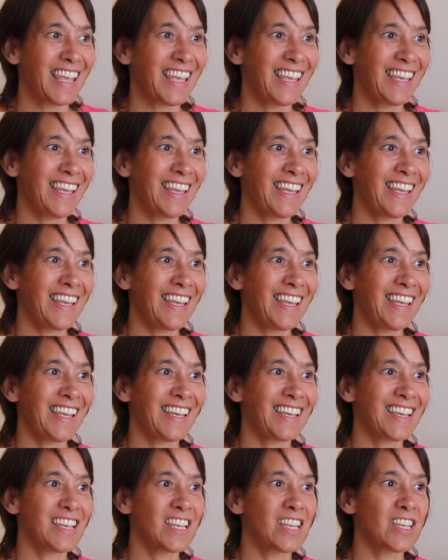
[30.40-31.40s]

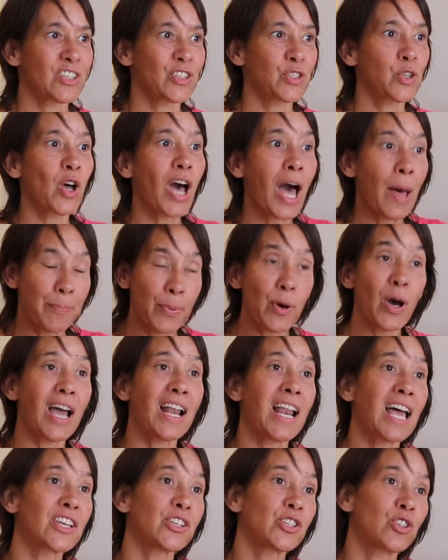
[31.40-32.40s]
Et ce rapport à
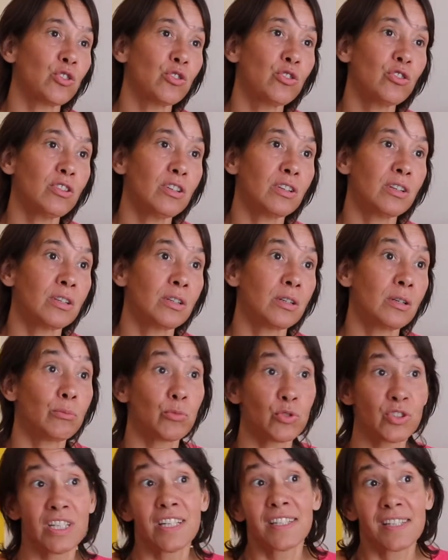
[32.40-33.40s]
l'argent, euh, comme
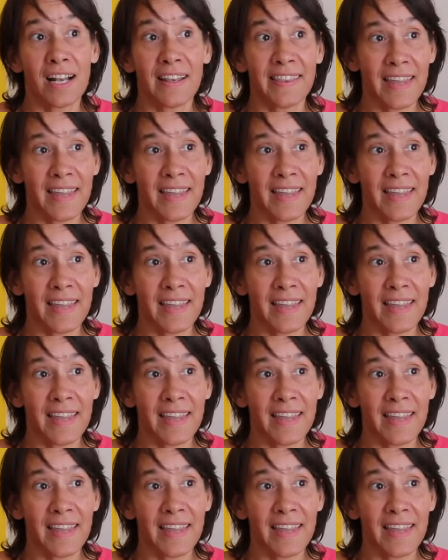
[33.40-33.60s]
on dit que c'est le